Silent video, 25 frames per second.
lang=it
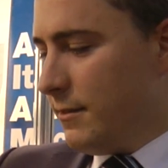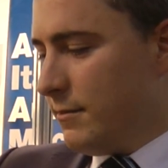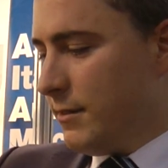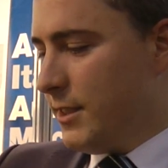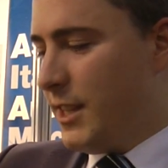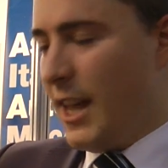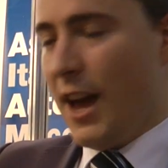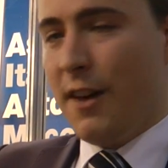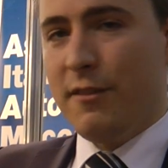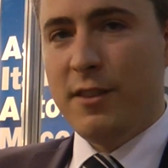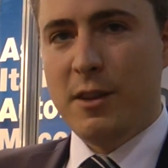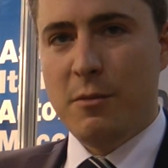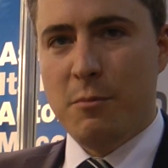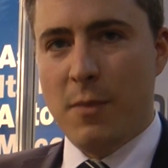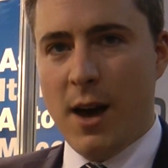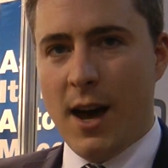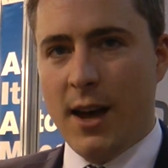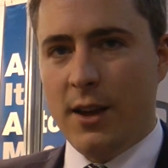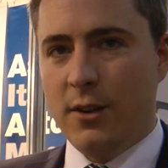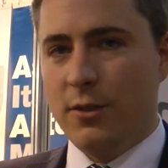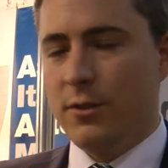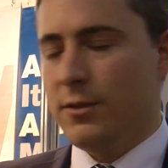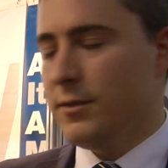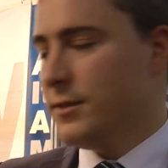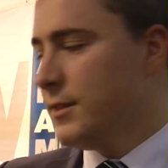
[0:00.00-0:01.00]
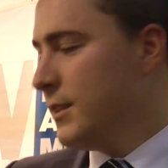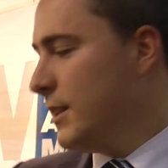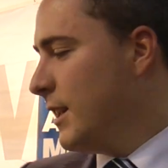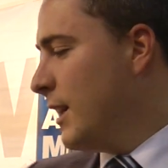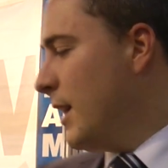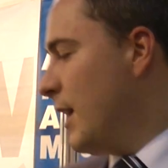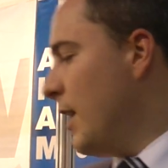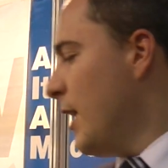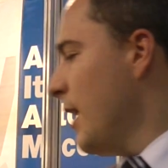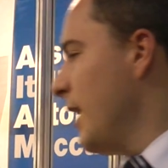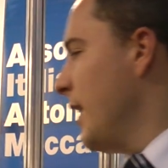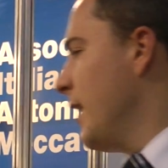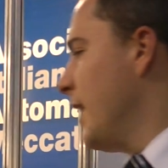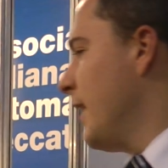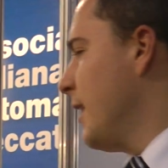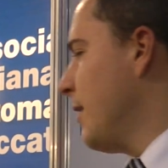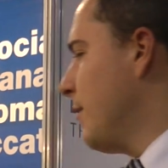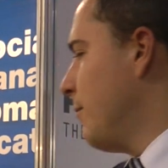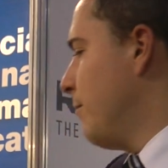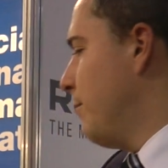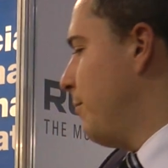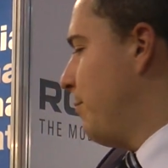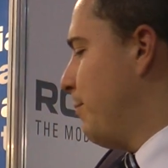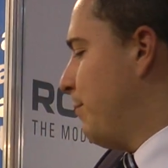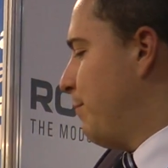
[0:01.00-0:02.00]
chiavi in mano,
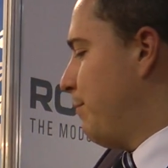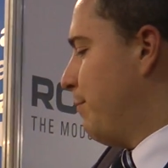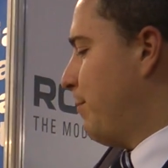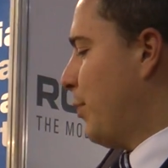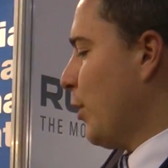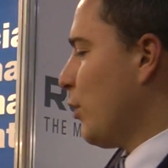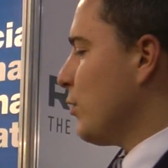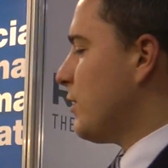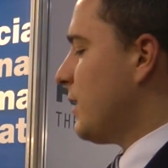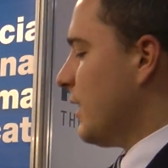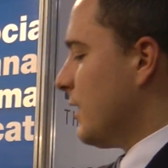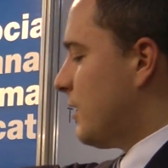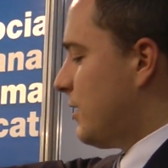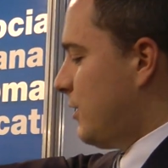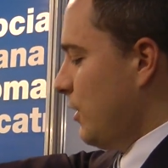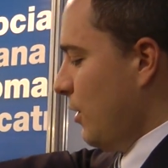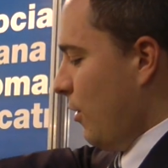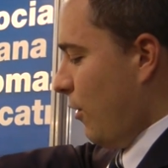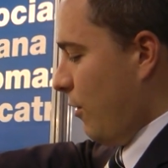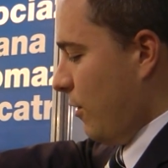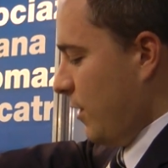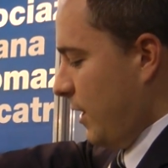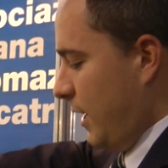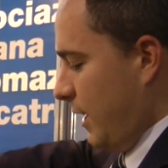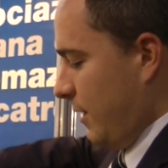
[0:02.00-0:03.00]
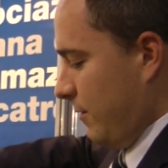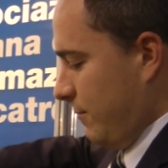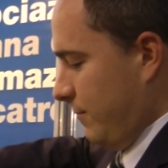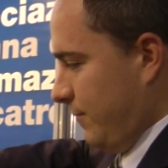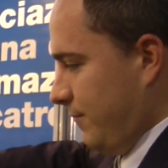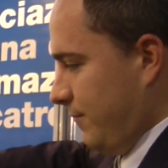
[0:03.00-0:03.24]
protezioni,